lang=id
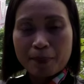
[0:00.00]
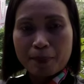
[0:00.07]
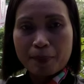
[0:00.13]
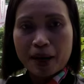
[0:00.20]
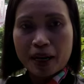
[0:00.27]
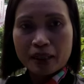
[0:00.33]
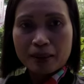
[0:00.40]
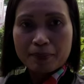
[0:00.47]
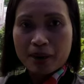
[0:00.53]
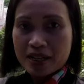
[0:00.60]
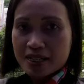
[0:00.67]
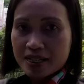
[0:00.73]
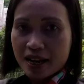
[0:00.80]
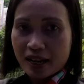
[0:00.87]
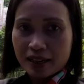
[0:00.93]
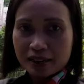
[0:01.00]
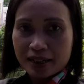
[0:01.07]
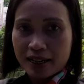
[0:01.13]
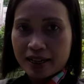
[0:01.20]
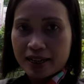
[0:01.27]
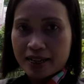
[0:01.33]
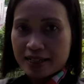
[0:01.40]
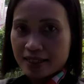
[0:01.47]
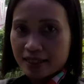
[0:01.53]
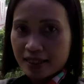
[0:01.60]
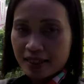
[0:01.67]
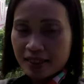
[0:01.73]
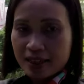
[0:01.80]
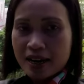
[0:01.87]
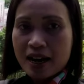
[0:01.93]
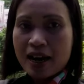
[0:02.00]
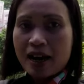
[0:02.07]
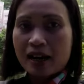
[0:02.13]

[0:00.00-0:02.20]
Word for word: tempat masak dari listrik,